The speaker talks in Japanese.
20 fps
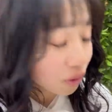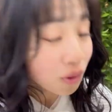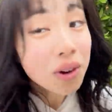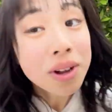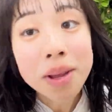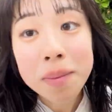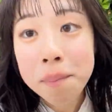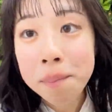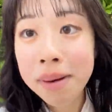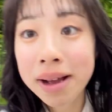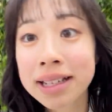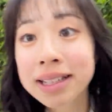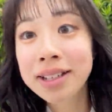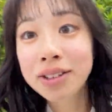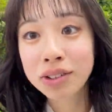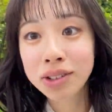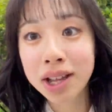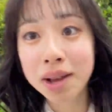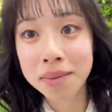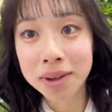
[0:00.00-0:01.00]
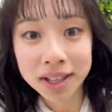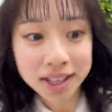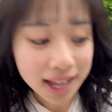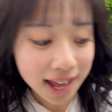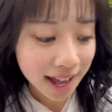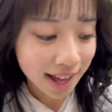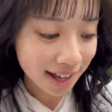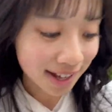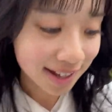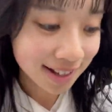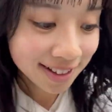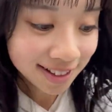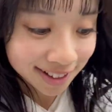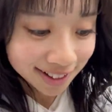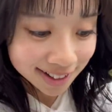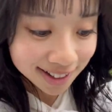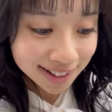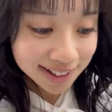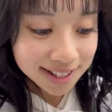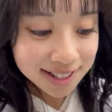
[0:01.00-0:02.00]
もういっぱい今日食べて
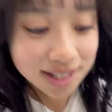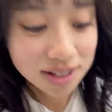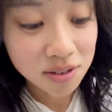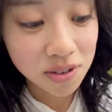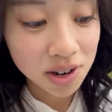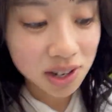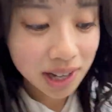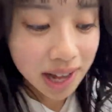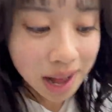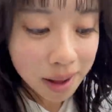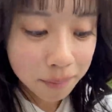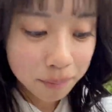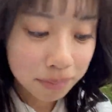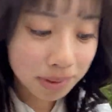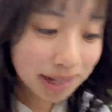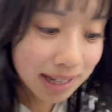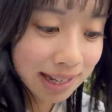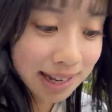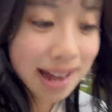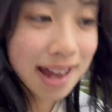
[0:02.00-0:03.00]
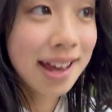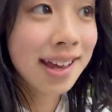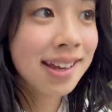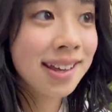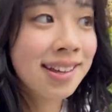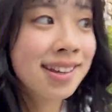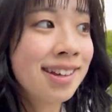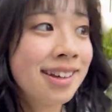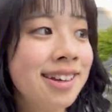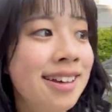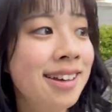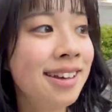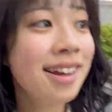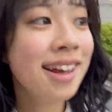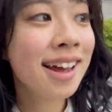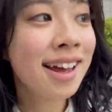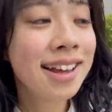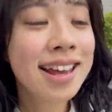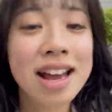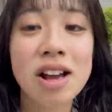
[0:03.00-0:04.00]
すごくハッピーで
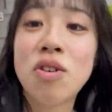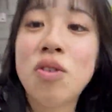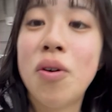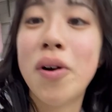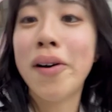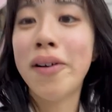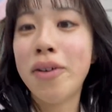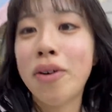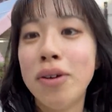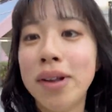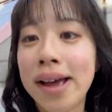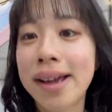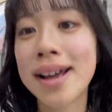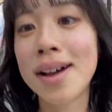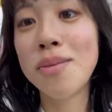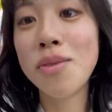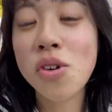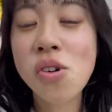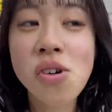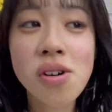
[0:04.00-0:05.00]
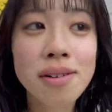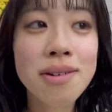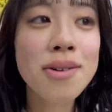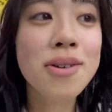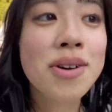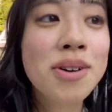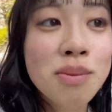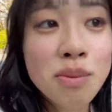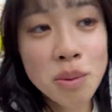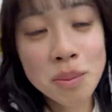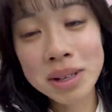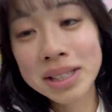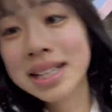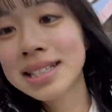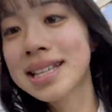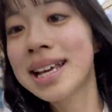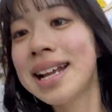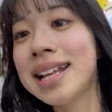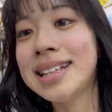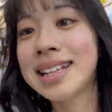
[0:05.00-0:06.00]
結構お腹も心も満
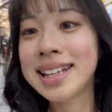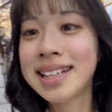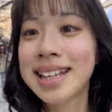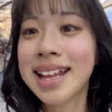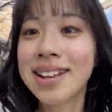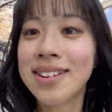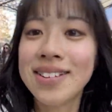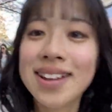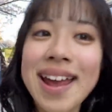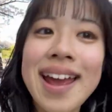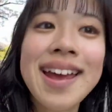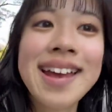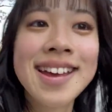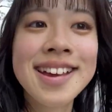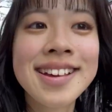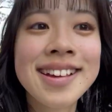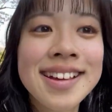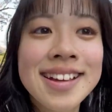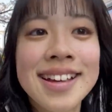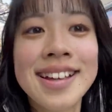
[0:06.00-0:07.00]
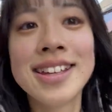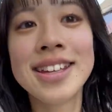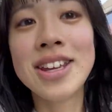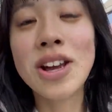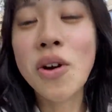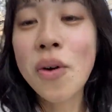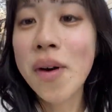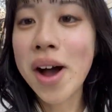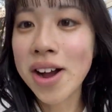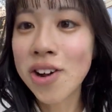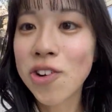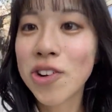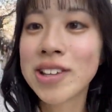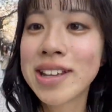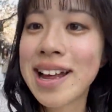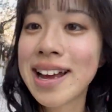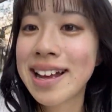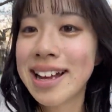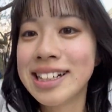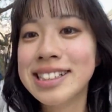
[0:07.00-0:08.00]
たされてきたので今日はこ
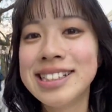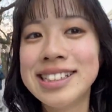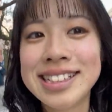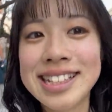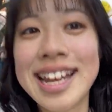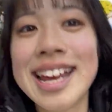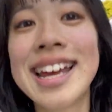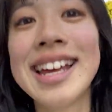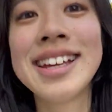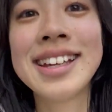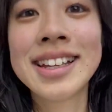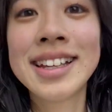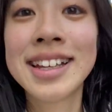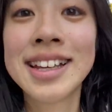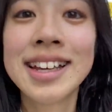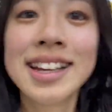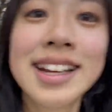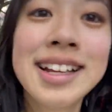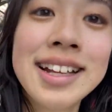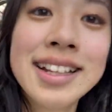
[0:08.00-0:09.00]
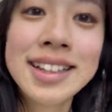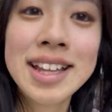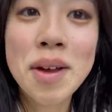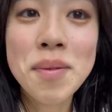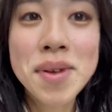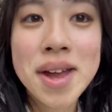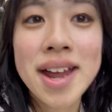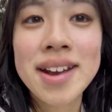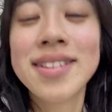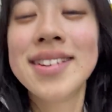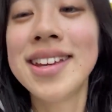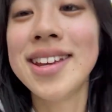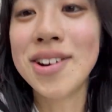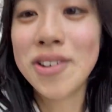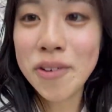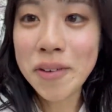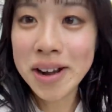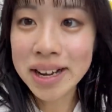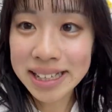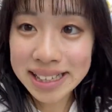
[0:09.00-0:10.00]
んな感じで食べ歩き終
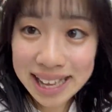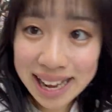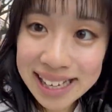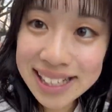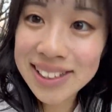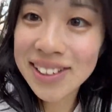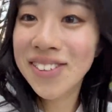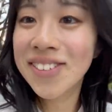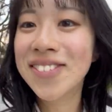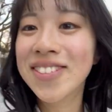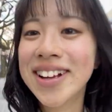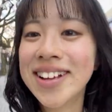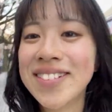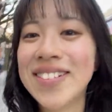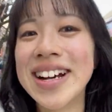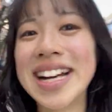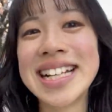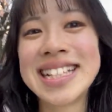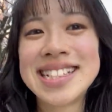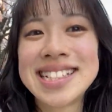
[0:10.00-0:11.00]
わりたいと思いま